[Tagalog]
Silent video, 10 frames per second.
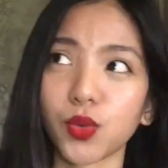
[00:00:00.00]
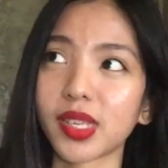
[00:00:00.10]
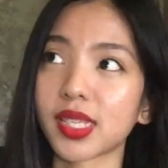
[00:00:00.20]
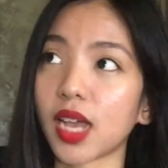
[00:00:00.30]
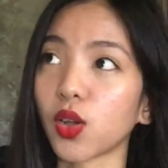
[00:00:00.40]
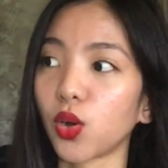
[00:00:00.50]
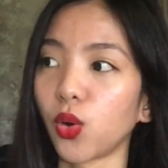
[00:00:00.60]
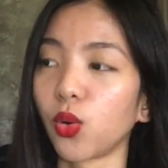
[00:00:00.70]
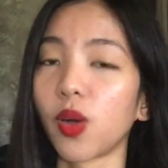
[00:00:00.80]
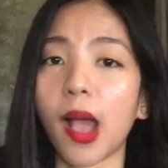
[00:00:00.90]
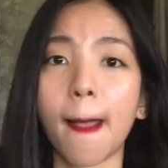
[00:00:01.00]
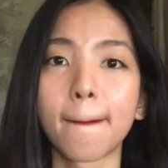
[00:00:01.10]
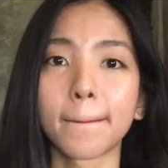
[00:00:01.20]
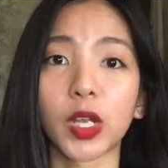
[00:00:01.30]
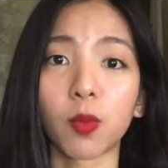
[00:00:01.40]
Two weeks ago,
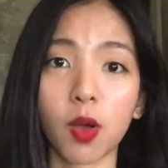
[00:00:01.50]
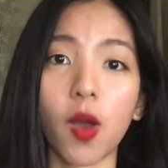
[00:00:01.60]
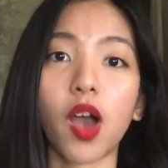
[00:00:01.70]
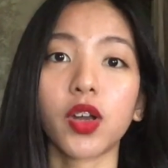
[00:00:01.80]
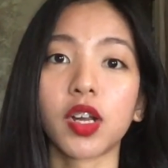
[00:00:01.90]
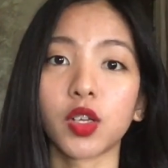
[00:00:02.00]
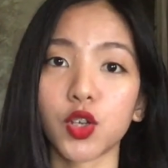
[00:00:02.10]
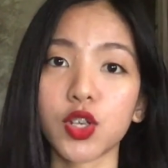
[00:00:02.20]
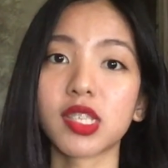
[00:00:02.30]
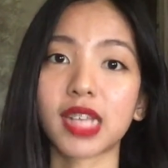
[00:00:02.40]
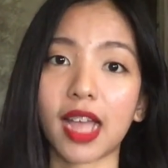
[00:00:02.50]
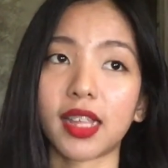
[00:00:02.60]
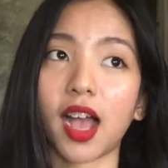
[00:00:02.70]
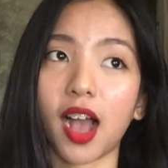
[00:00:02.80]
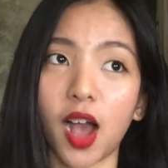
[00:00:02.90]
gumawa ako ng Curious Cat
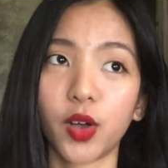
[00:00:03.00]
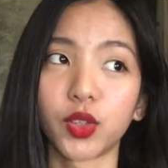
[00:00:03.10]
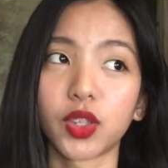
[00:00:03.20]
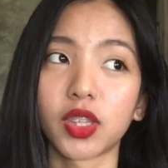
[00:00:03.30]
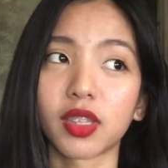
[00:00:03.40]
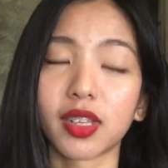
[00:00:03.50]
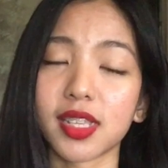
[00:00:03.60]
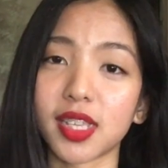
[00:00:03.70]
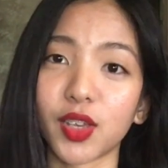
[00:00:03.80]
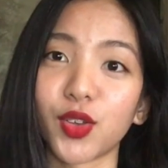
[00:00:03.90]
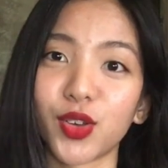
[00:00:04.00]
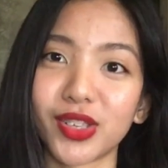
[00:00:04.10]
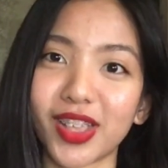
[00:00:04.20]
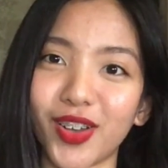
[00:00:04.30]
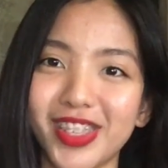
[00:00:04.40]
account kasi
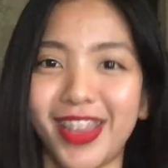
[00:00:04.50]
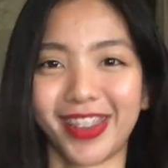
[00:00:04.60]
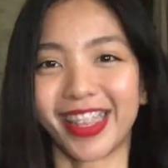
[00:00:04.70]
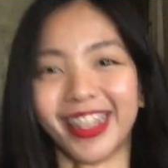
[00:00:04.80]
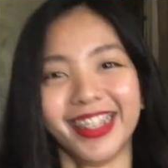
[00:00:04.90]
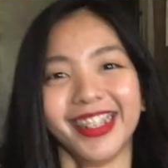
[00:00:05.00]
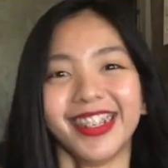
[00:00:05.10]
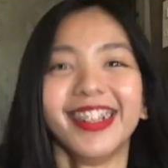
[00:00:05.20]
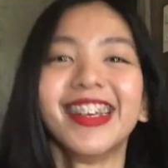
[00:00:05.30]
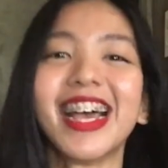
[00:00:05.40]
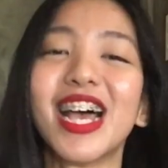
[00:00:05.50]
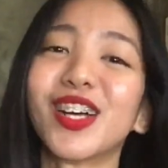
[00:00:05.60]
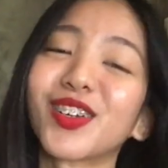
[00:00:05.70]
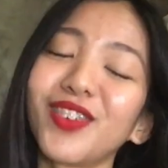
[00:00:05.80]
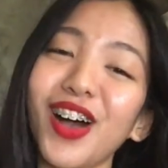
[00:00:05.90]
curious ako check it
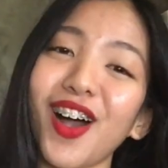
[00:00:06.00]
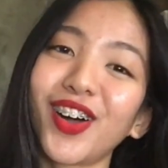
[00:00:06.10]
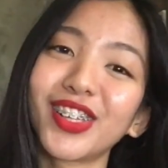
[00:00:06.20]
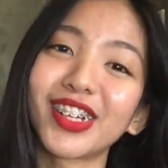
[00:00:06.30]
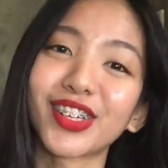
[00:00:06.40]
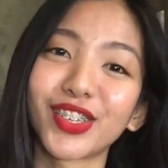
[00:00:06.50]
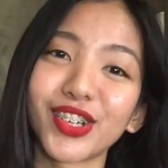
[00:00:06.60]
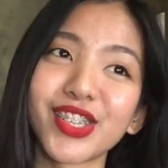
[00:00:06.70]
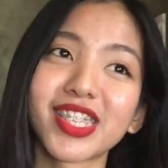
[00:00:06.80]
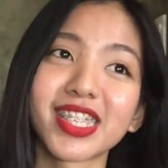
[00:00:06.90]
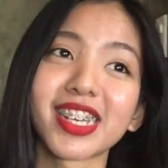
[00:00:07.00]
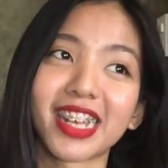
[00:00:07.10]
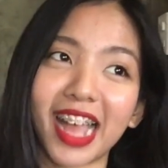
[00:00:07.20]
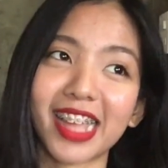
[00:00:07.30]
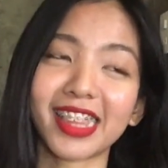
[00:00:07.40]
gumawa ako ng Curious
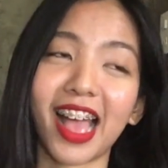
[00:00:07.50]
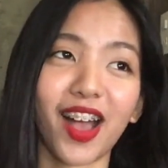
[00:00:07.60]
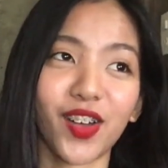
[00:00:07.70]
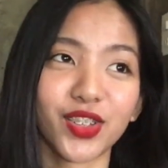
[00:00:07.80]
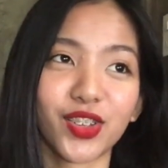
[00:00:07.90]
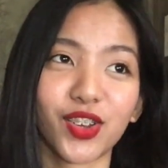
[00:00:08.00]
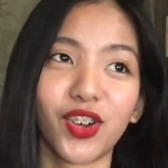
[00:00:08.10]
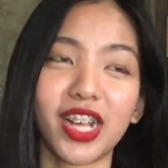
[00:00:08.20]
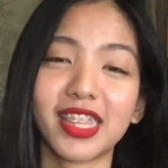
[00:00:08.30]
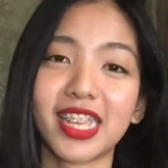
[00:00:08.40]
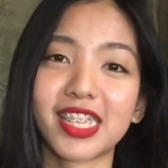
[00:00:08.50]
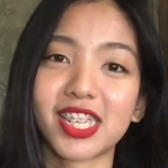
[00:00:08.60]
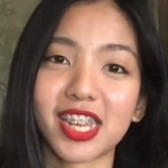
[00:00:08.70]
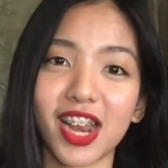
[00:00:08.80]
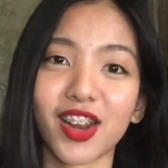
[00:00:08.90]
Cat account ko and then
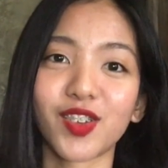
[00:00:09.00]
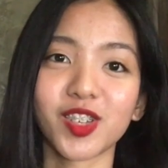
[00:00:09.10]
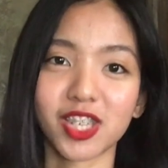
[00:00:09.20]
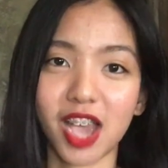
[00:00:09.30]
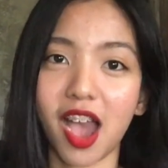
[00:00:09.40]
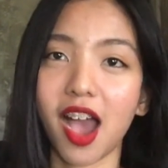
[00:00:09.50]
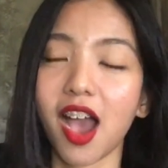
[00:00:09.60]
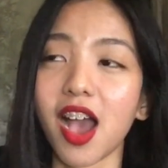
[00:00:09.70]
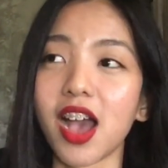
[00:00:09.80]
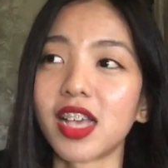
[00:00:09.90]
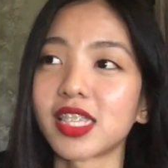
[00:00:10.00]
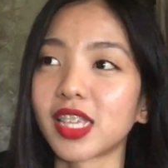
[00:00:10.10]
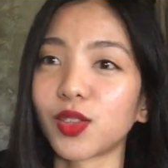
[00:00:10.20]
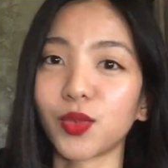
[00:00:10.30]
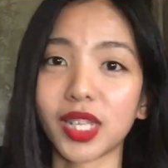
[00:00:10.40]
shinare ko siya
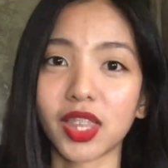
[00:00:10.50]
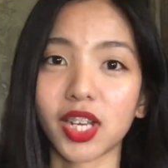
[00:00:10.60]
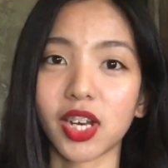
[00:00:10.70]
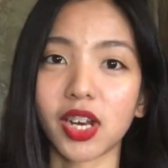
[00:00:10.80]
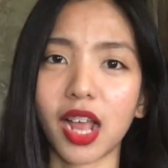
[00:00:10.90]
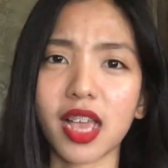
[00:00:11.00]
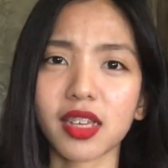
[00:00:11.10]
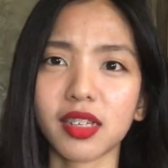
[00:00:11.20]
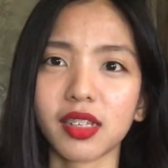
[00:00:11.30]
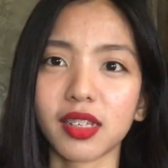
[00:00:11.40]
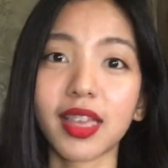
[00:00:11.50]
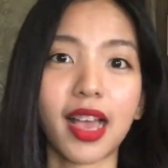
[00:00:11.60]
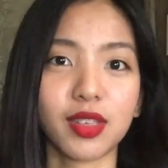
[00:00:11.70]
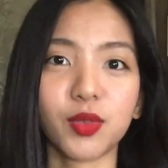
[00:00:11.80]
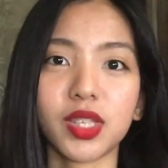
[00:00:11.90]
sa Twitter, ay,
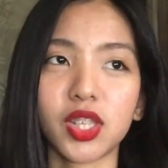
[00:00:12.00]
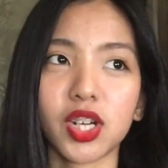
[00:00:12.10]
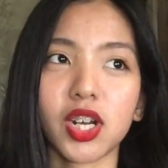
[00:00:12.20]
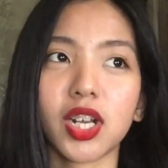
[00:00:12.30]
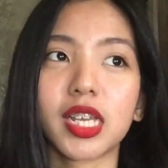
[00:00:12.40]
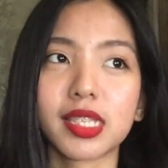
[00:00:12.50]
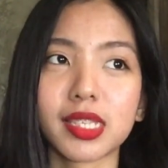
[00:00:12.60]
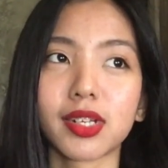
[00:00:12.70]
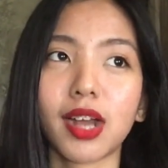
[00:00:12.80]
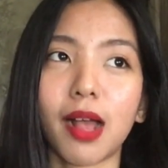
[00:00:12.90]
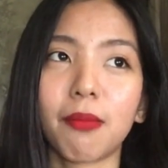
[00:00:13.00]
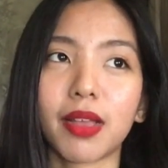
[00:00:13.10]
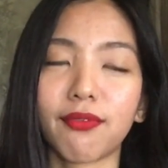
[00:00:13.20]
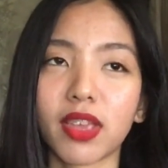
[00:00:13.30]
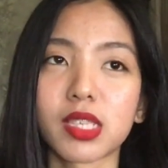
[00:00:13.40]
yeah, Twitter, Instagram,
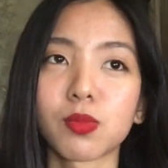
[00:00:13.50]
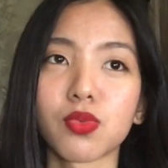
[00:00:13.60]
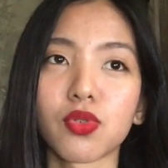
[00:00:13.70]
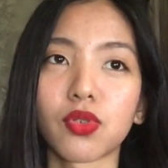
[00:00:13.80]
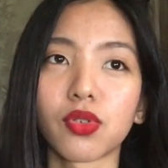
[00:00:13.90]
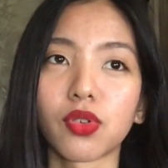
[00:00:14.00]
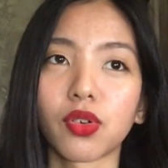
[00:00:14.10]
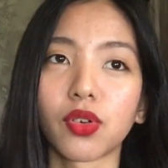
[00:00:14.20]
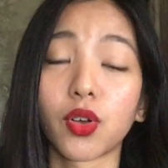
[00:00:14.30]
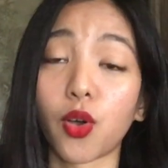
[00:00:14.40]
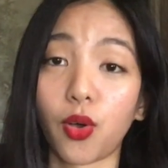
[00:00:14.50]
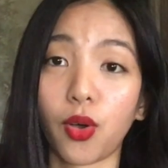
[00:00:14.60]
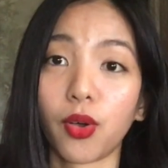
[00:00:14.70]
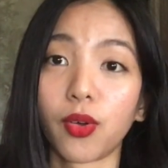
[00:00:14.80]
and Facebook ko.